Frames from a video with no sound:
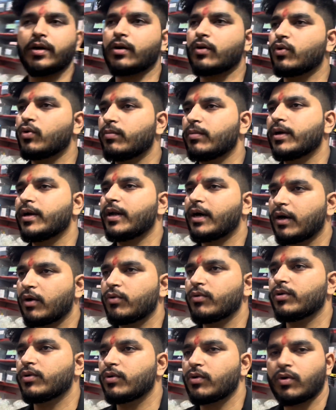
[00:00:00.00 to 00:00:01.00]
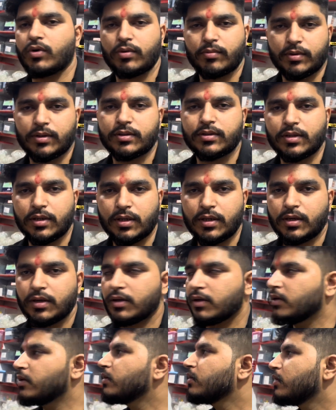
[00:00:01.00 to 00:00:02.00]
करूँ मैं डालू ये नॉर्मल सी
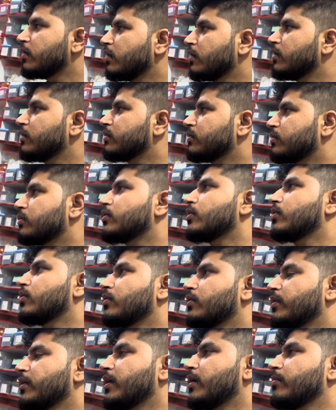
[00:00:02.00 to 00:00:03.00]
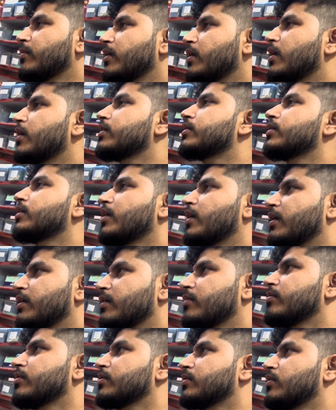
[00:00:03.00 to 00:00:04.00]
तो या मैं गलत क्या ये
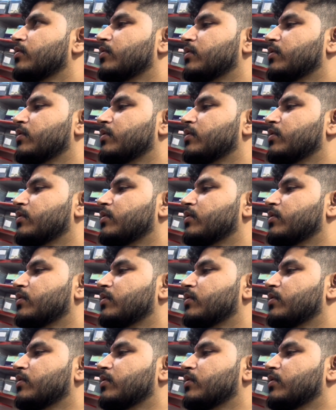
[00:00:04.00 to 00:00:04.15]
बताओ